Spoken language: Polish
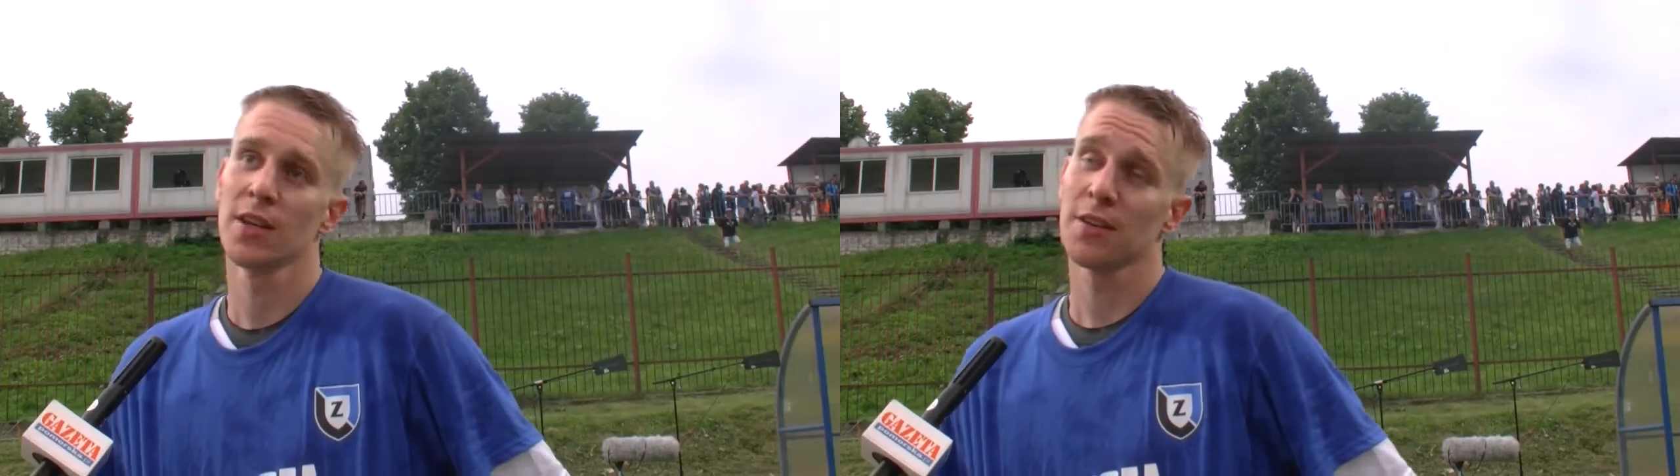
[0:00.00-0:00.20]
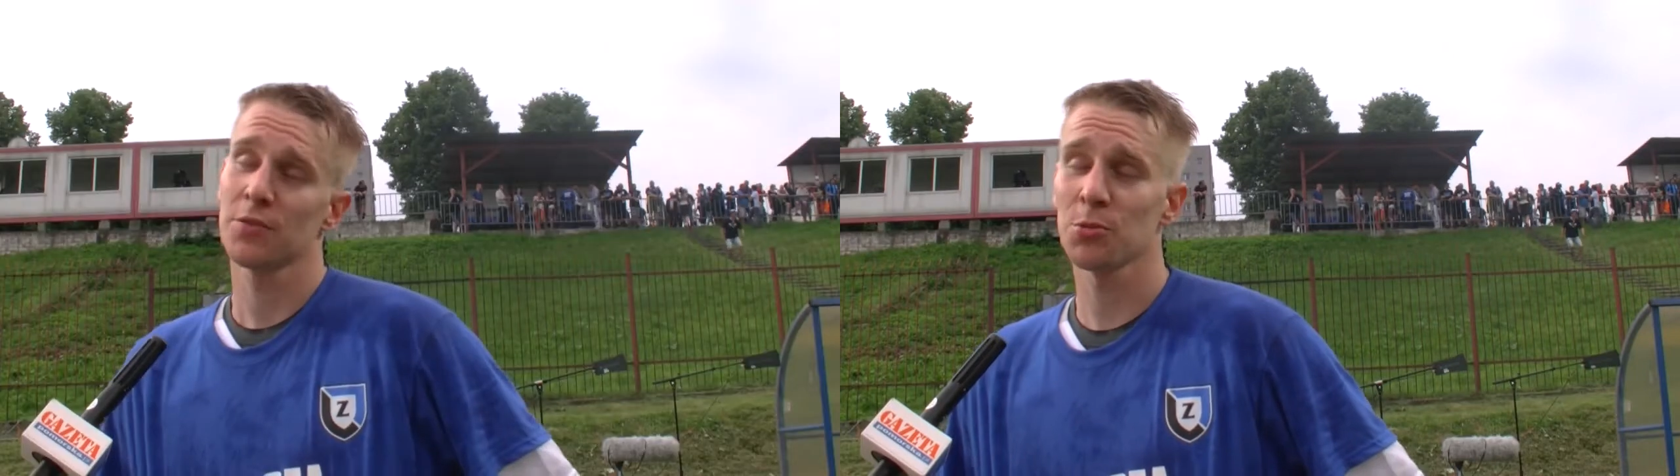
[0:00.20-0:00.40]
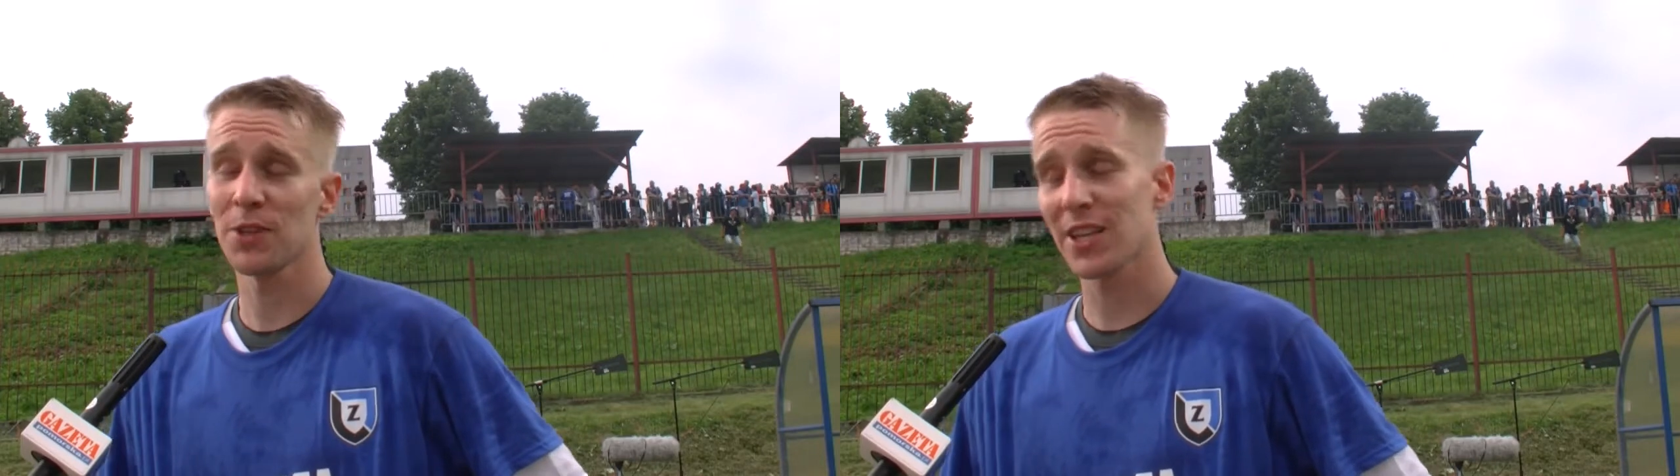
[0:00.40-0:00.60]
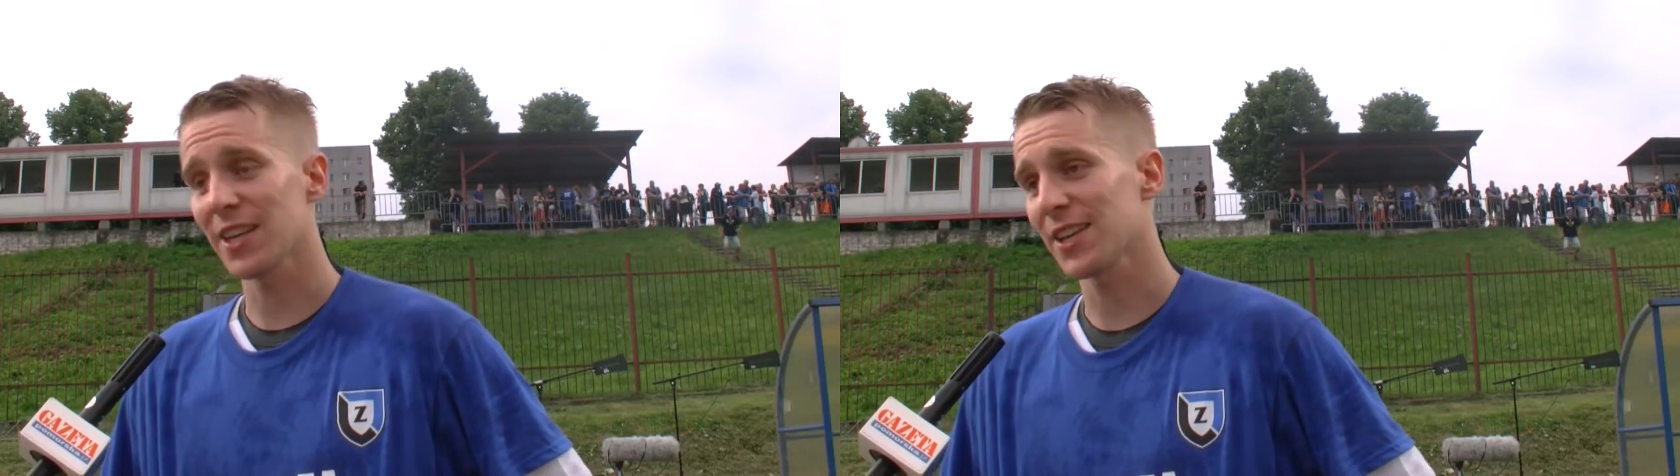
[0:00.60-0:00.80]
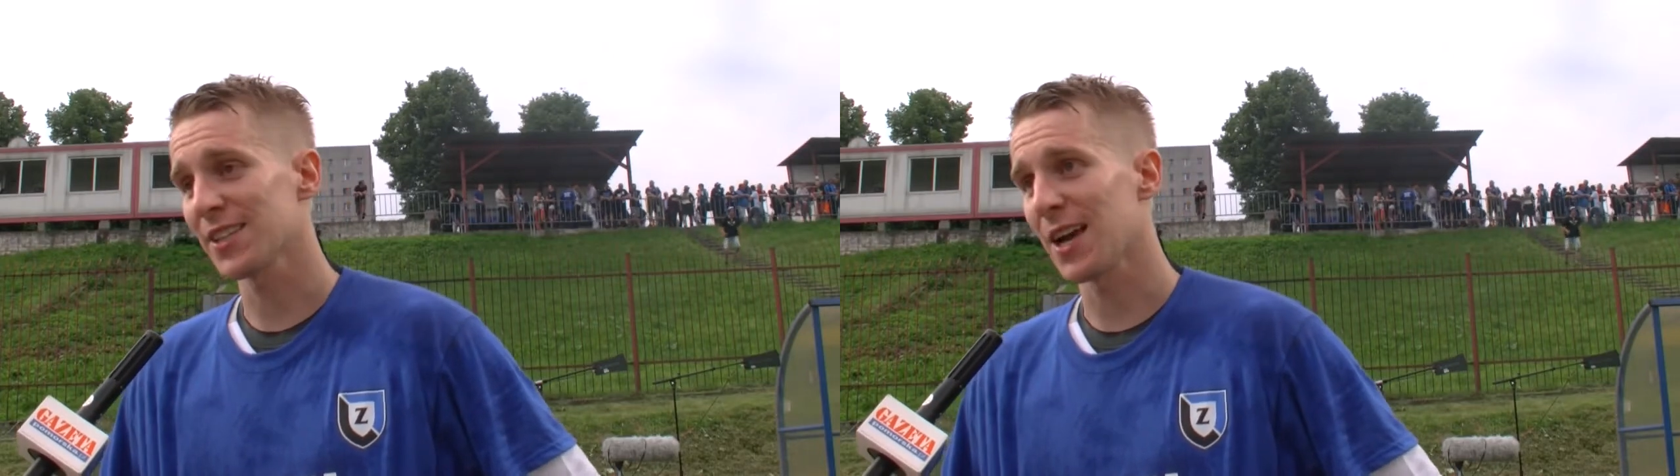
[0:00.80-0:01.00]
W sumie tak
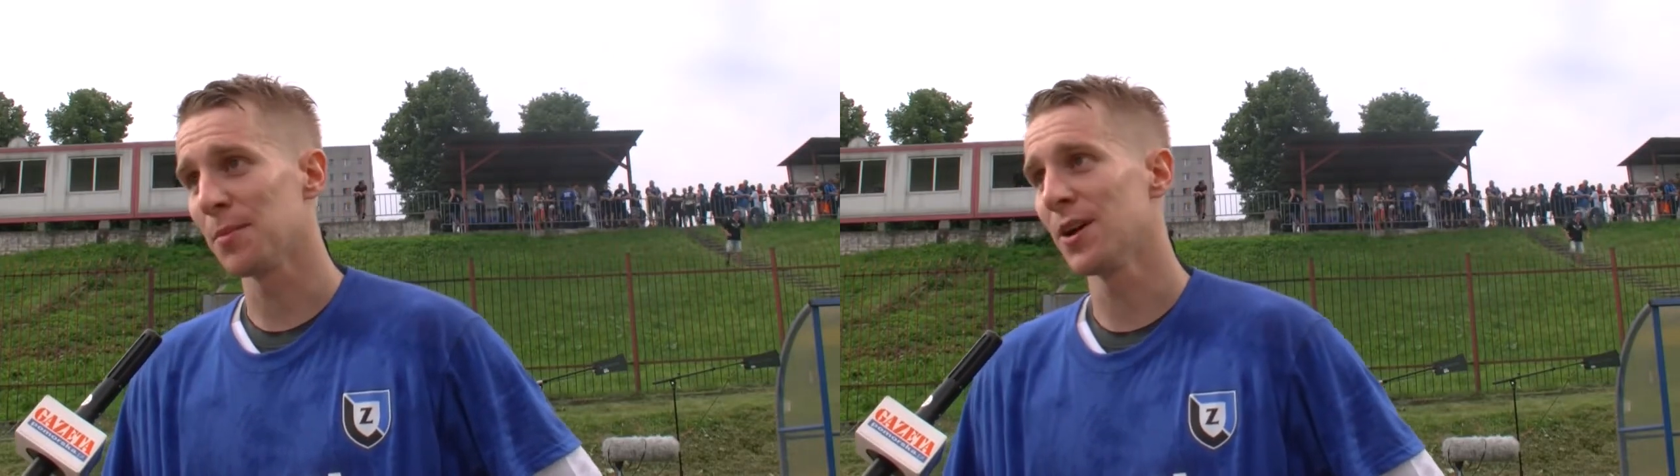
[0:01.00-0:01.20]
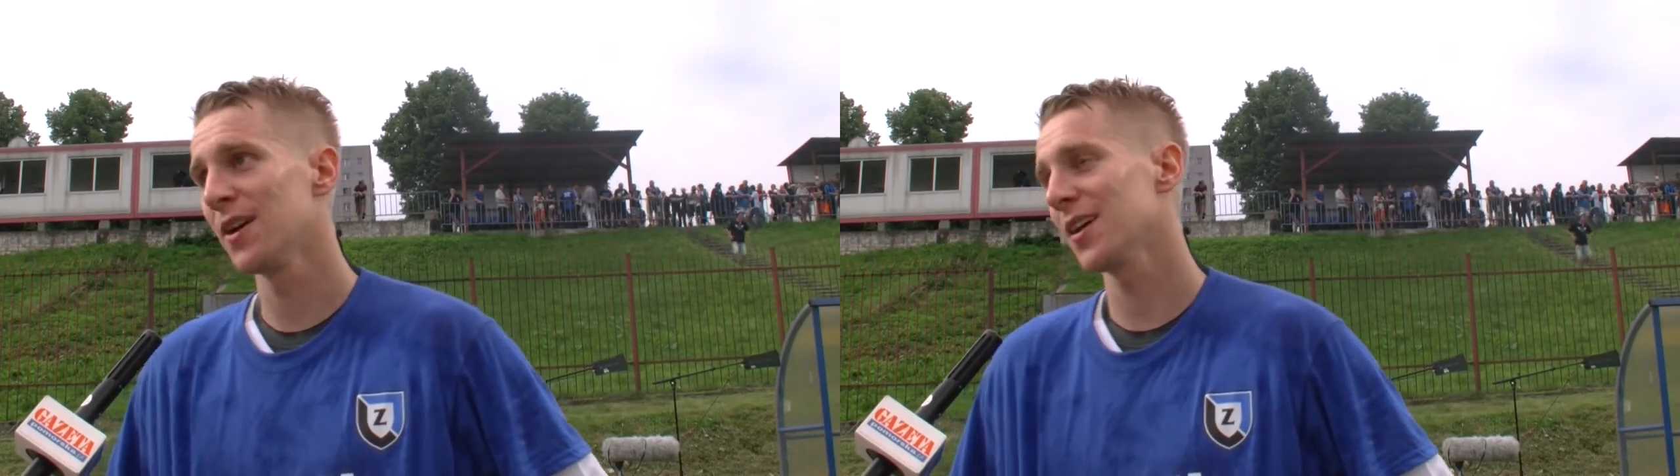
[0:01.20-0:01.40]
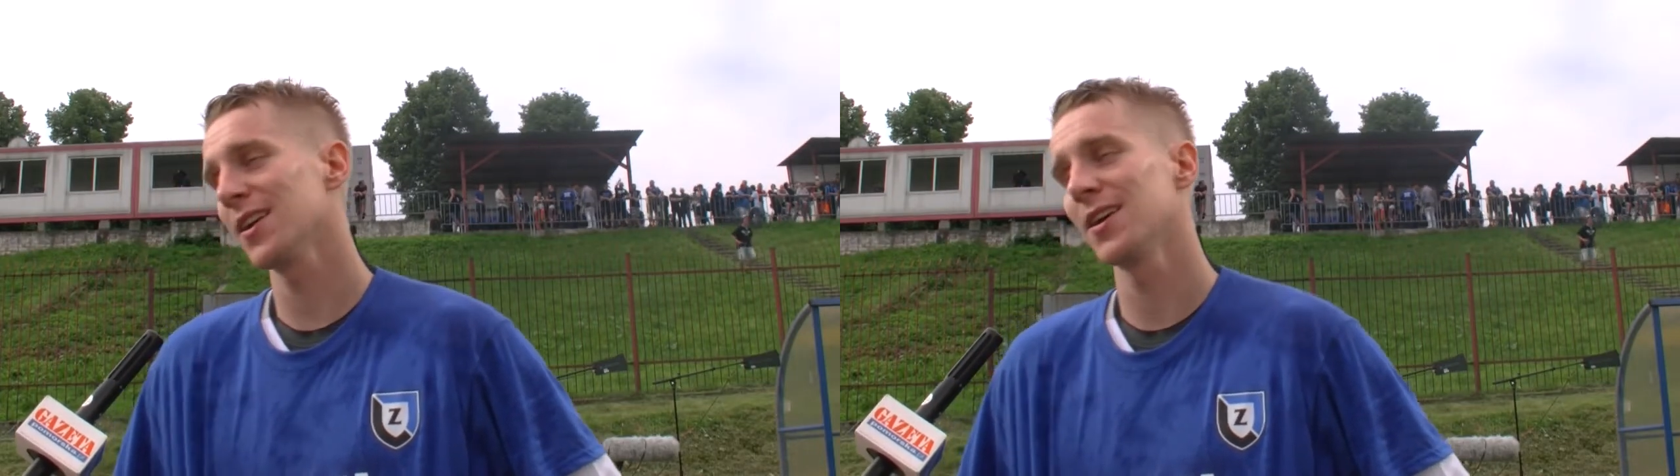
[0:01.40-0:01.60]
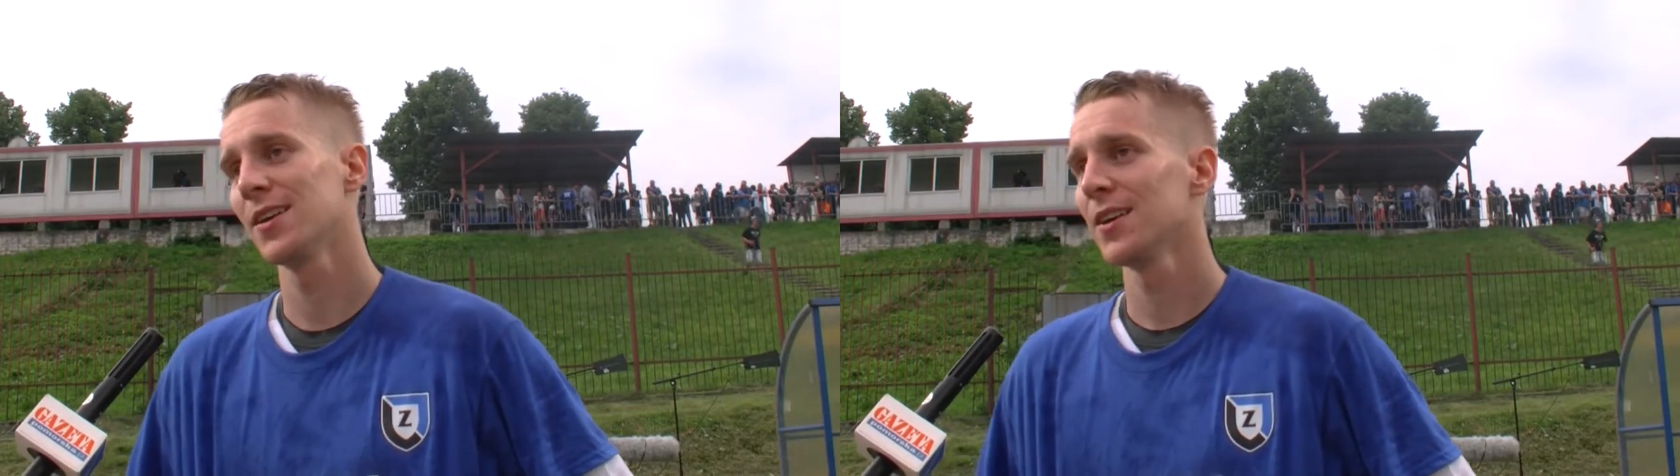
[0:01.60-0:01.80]
jak tam, ale